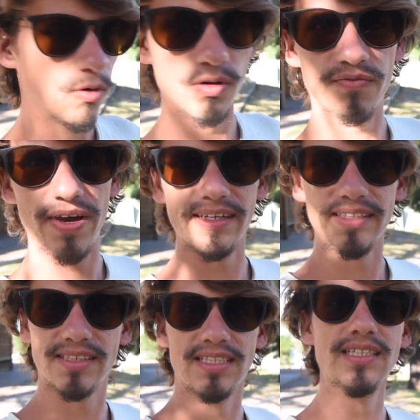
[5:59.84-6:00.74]
und werden
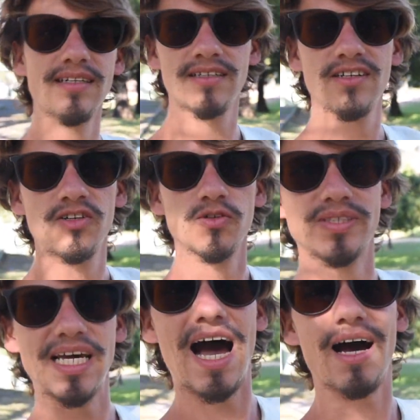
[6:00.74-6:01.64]
jetzt hier
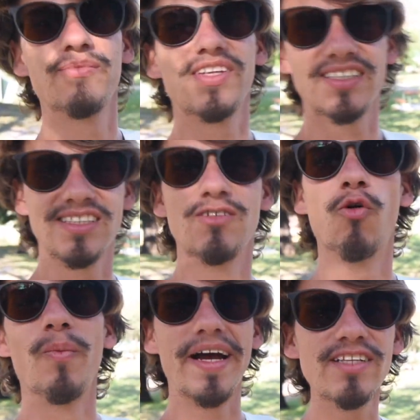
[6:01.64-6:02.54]
unser Abendessen
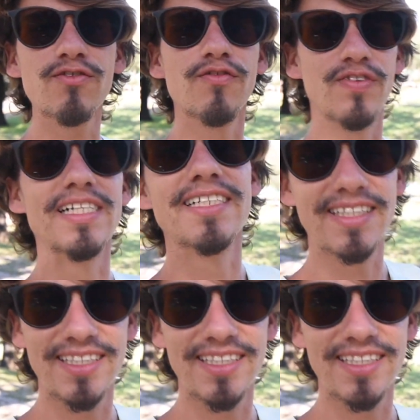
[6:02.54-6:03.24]
umringt von vielen